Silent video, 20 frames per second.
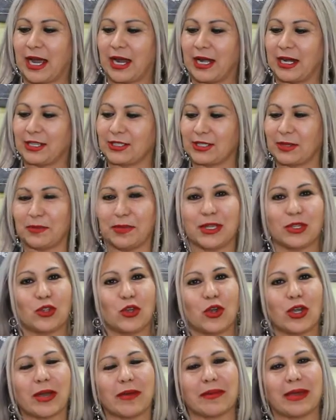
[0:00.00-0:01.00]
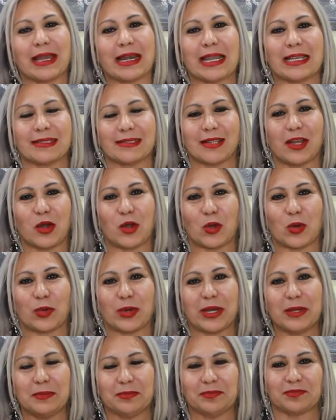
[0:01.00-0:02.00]
Les invito a que vean esta
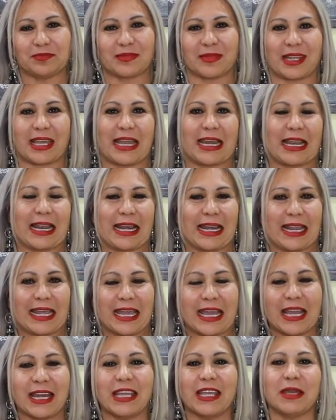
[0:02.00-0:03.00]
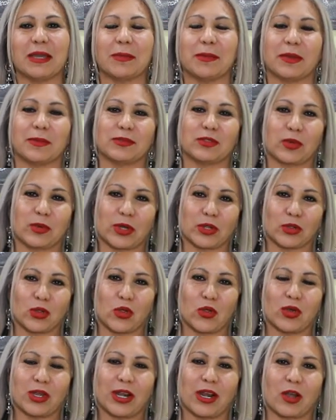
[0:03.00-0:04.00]
obra, que la lean y sobre
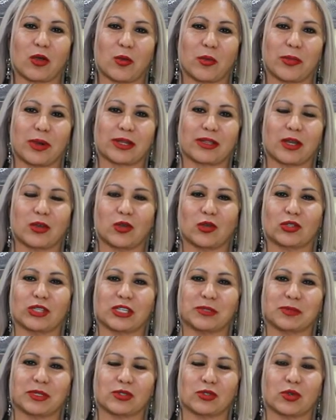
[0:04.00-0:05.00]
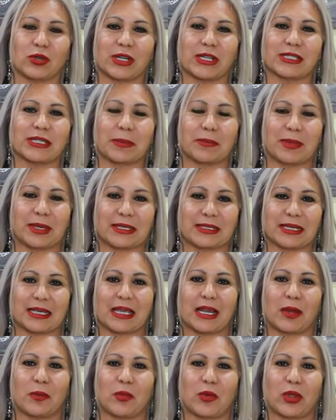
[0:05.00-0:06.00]
todo que la compartan con otras personas que piensen
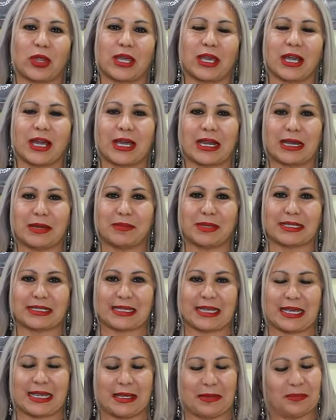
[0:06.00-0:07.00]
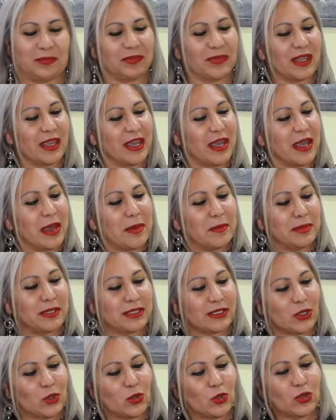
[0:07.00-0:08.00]
que le puede llegar el mensaje. Mi
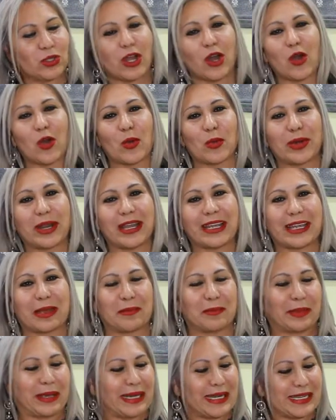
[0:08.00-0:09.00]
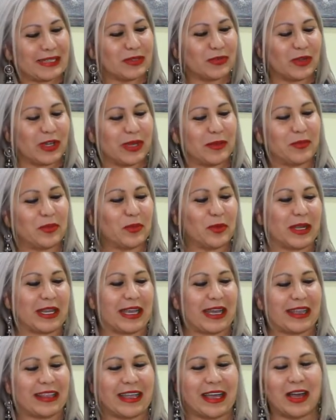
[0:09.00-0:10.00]
segunda obra, que apenas fue
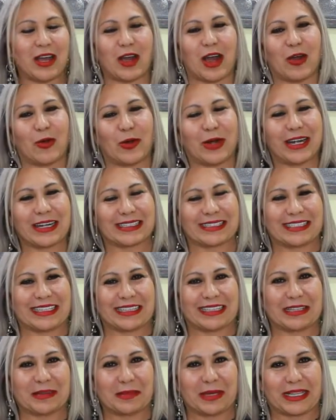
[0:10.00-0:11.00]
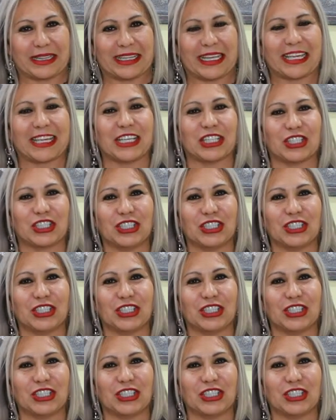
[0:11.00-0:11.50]
publicada ahora recientemente aquí en